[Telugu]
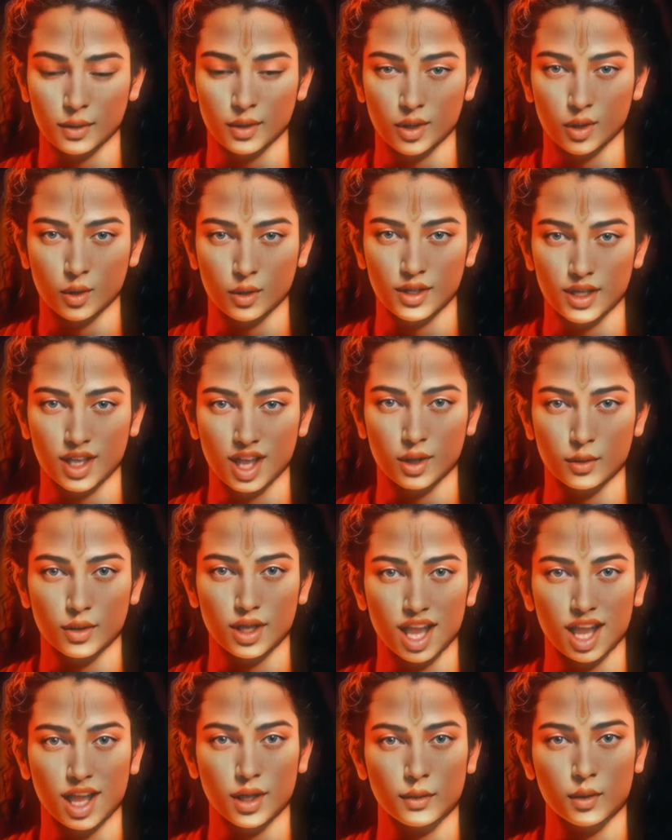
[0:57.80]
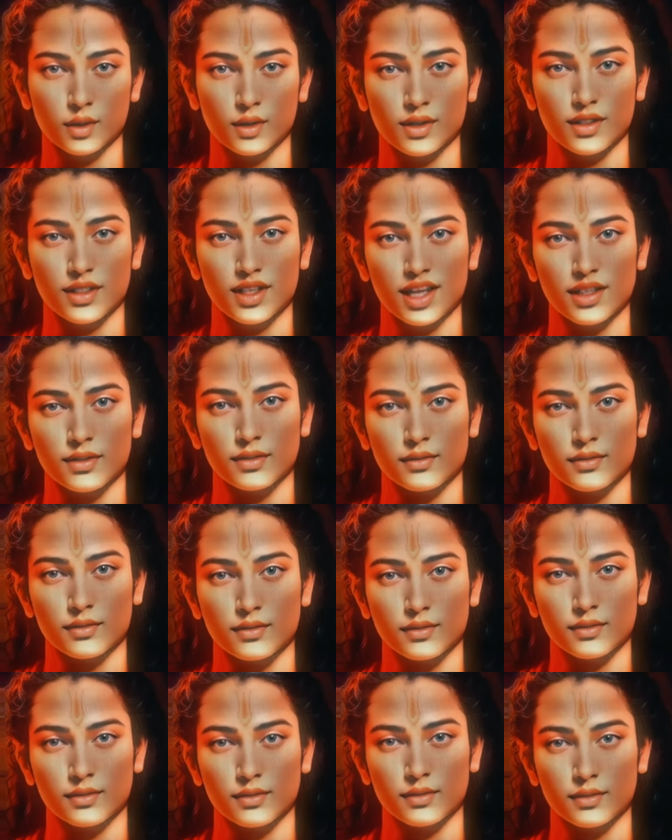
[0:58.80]
ముందు నిలువలేకపోతుంది
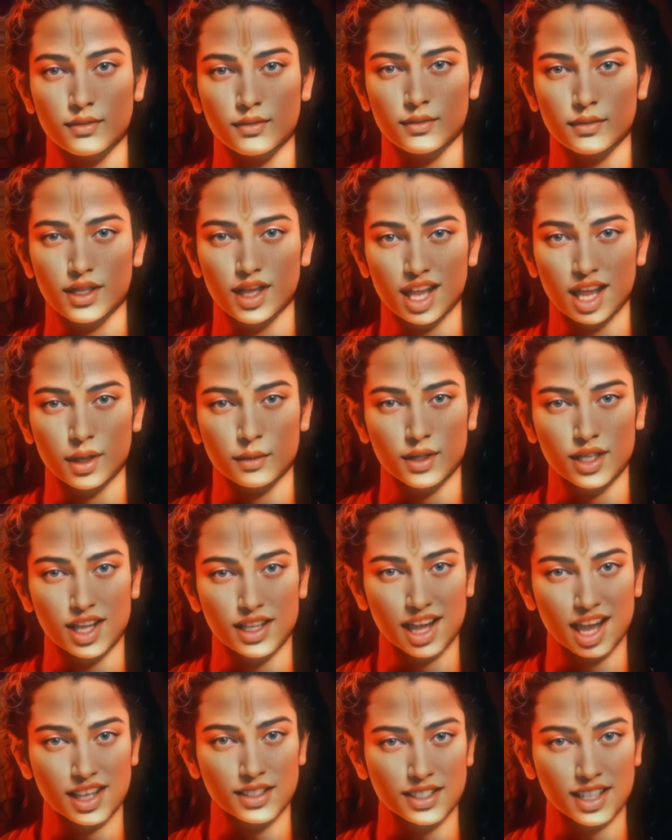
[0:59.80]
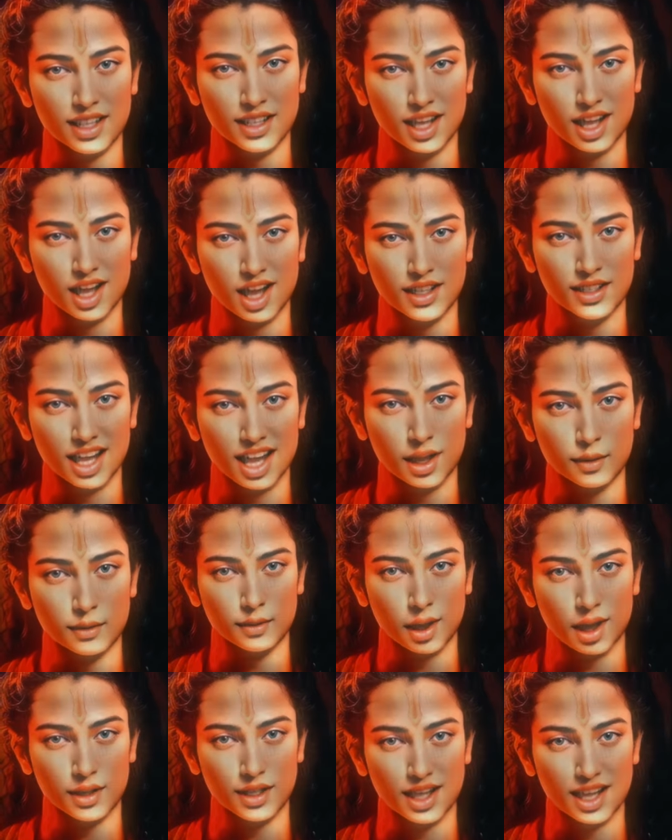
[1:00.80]
ఈ విధంగా శక్తి కంటే
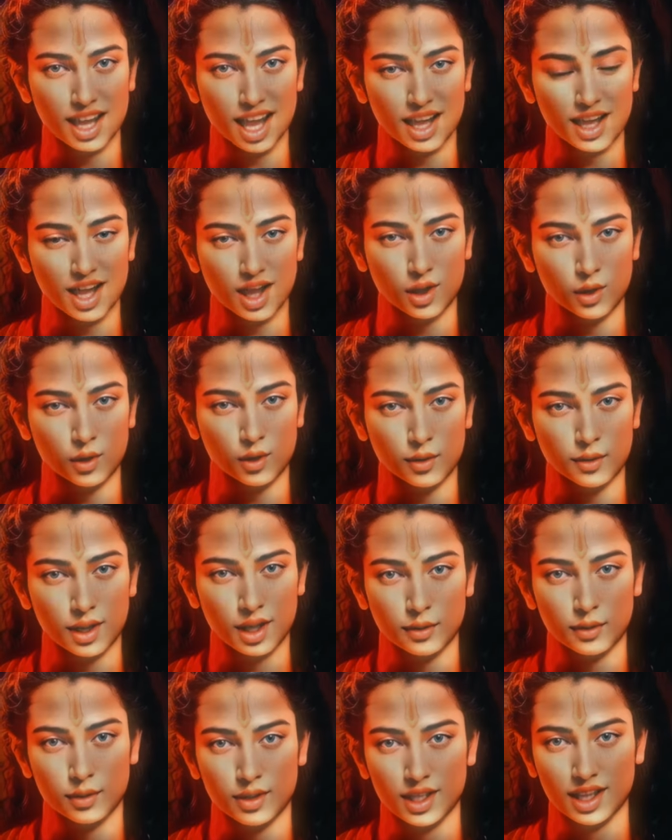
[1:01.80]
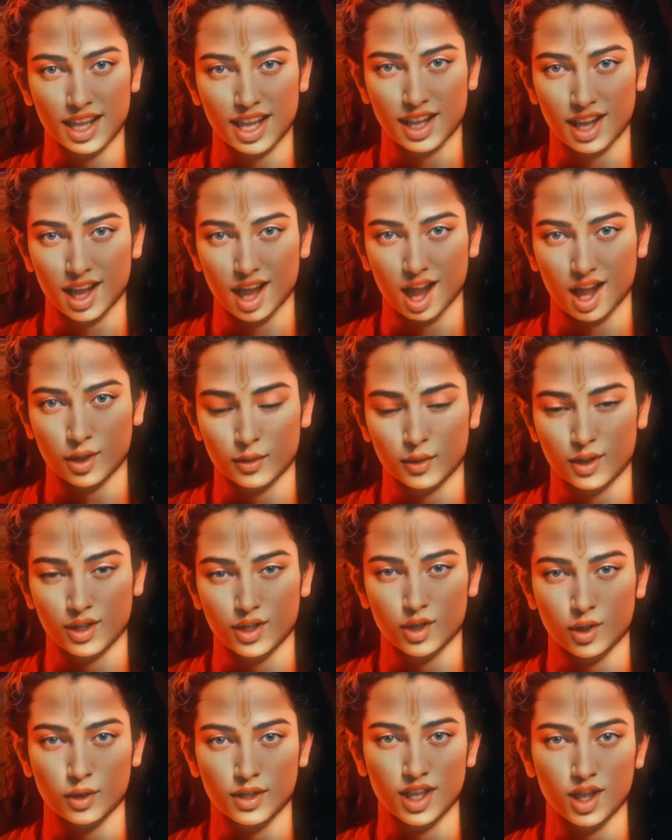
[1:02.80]
భక్తికే ఎక్కువ బలముందని
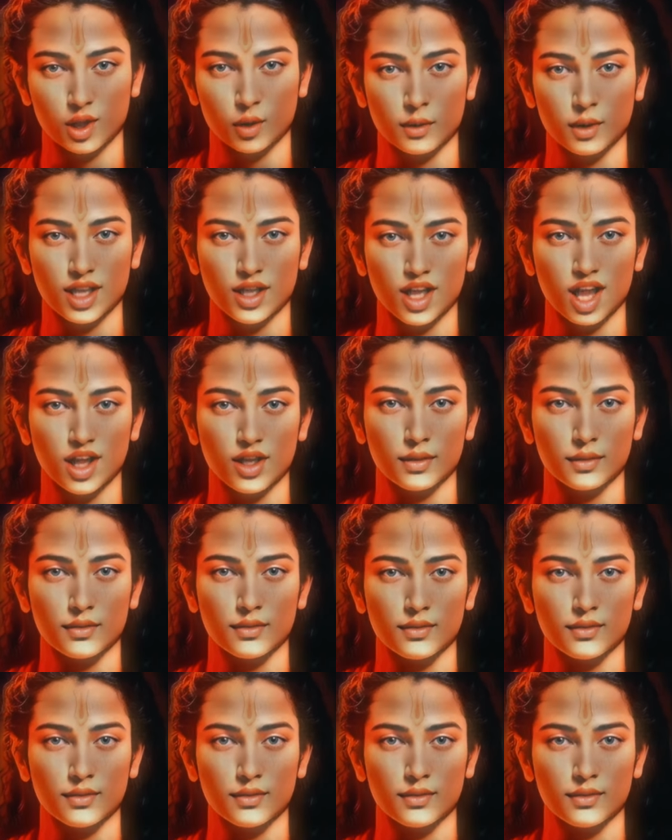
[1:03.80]
హనుమంతుడు నిరూపించాడు